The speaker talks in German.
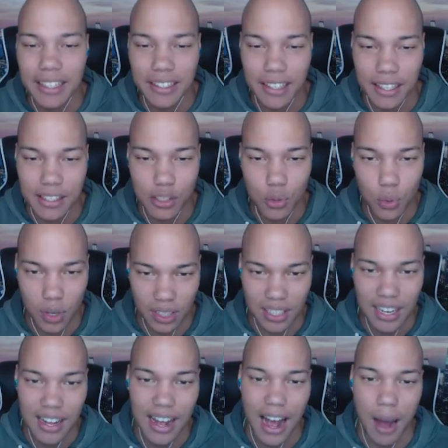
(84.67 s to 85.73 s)
ja halt keine
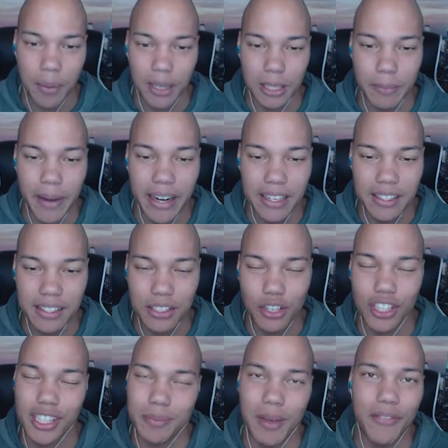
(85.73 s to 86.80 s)
Texturen, aber ich meine, es
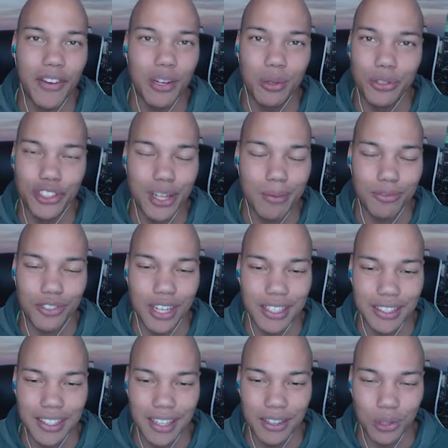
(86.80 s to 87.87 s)
ist trotzdem einfach nur ein
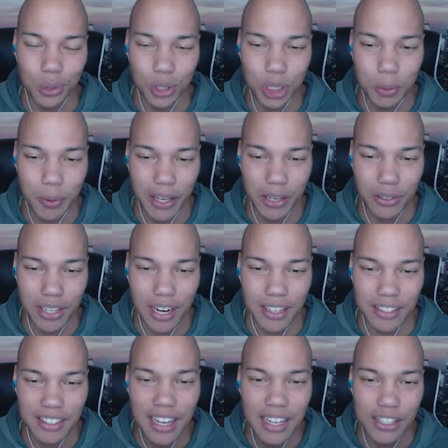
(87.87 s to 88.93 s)
Jump'n'Run. Ich kann durchspringen und
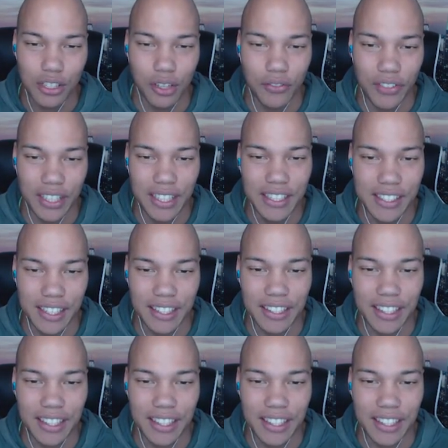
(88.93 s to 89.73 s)
alles. Sollten wir easy